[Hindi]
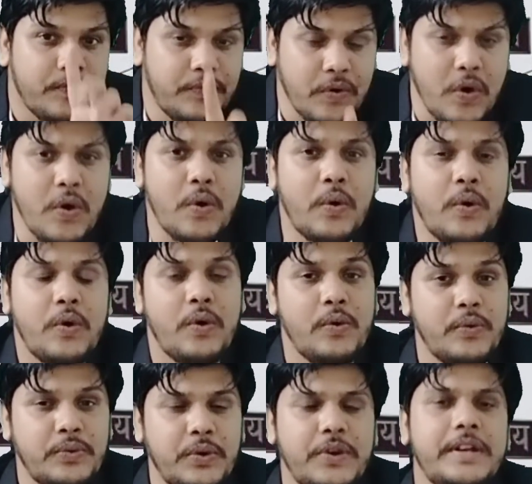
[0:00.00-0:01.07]
वो
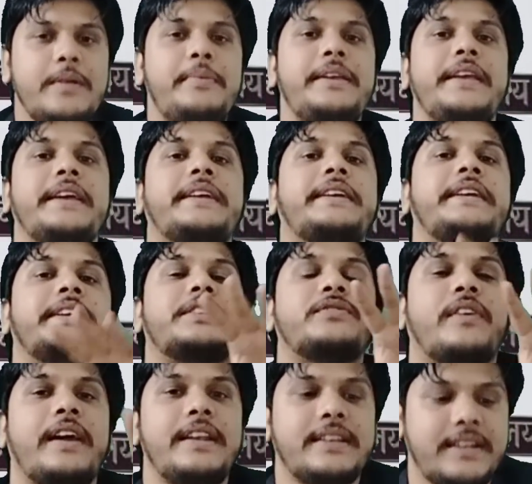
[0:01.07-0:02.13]
उन्होंने भी एक केस
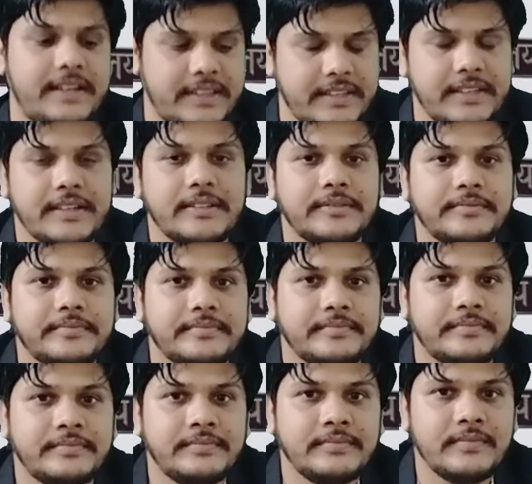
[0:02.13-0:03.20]
फाइल कर दिया
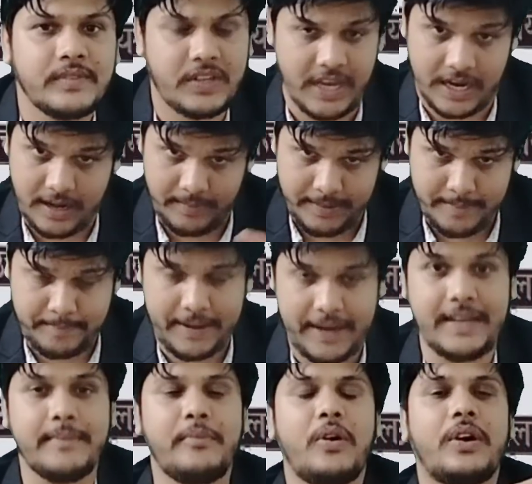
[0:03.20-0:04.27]
कि हमें
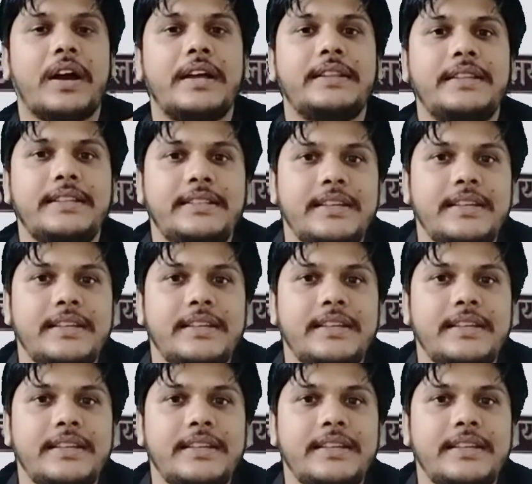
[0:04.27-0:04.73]
पहले मौका दे दिया